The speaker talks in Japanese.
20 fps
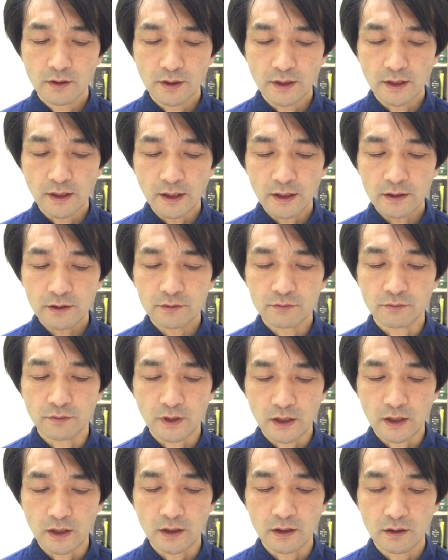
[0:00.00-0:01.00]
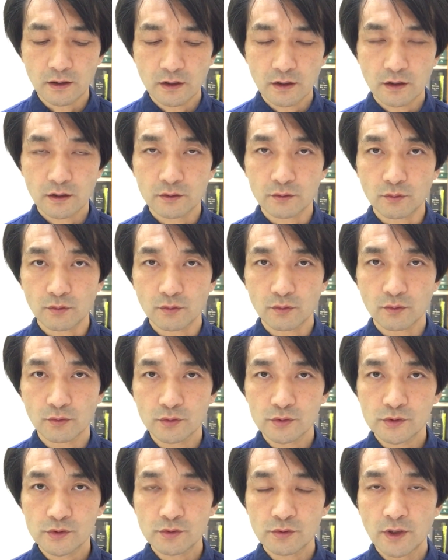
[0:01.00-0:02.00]
愛は
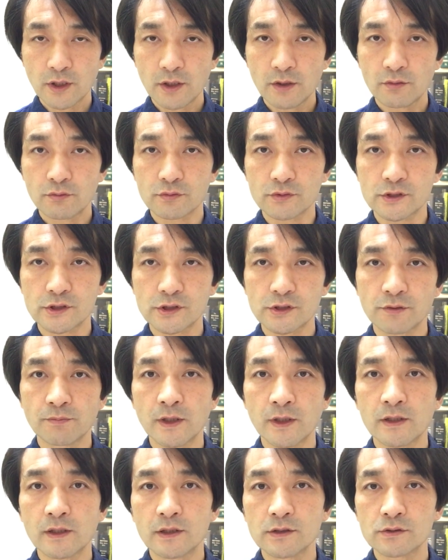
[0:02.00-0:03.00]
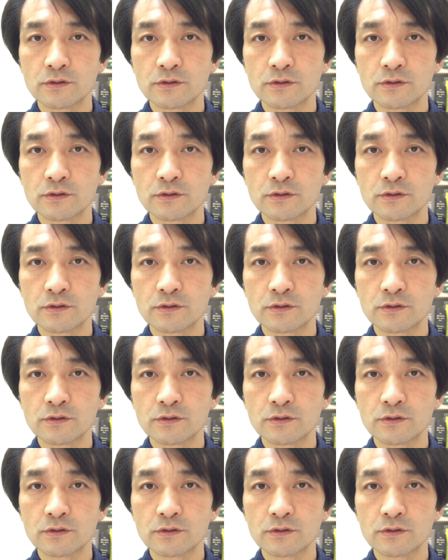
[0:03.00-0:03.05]
恐れを締め出